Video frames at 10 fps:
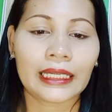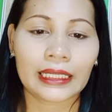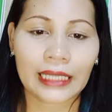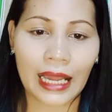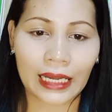
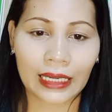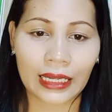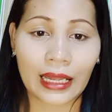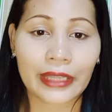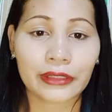
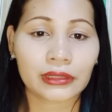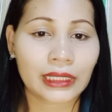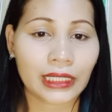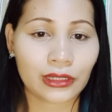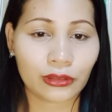ikakaayos
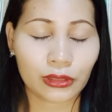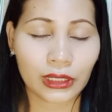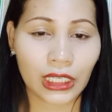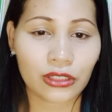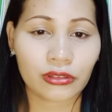lang ito
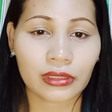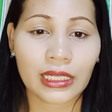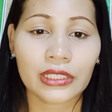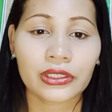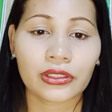ng inyong
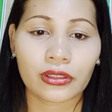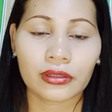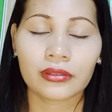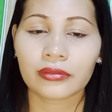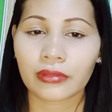
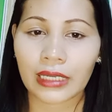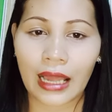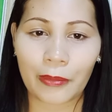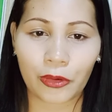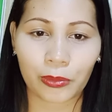relasyon,
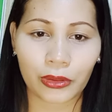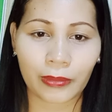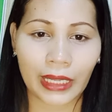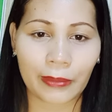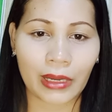wala pong
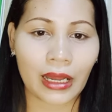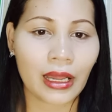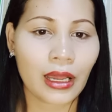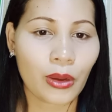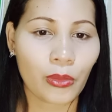problema.
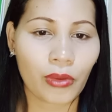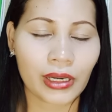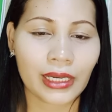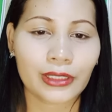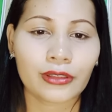
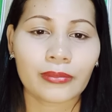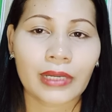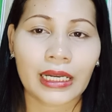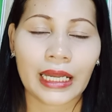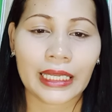Huwag lang yung
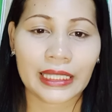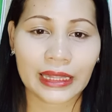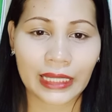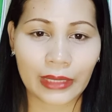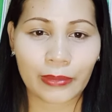mga
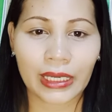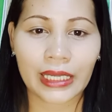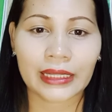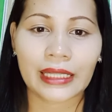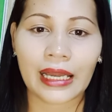hindi
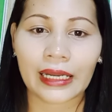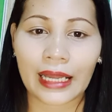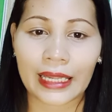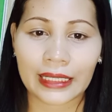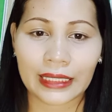magandang
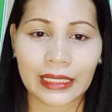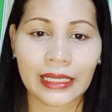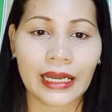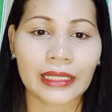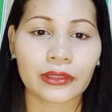
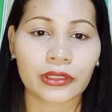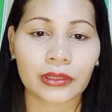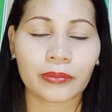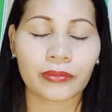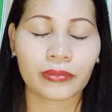kahilingan
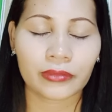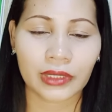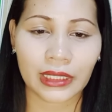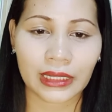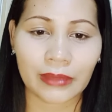or
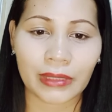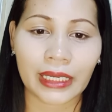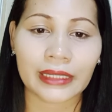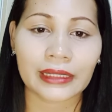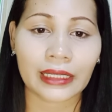hindi
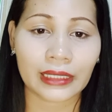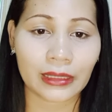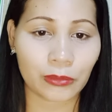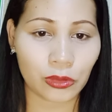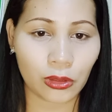magandang
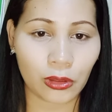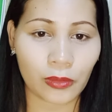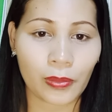ibulong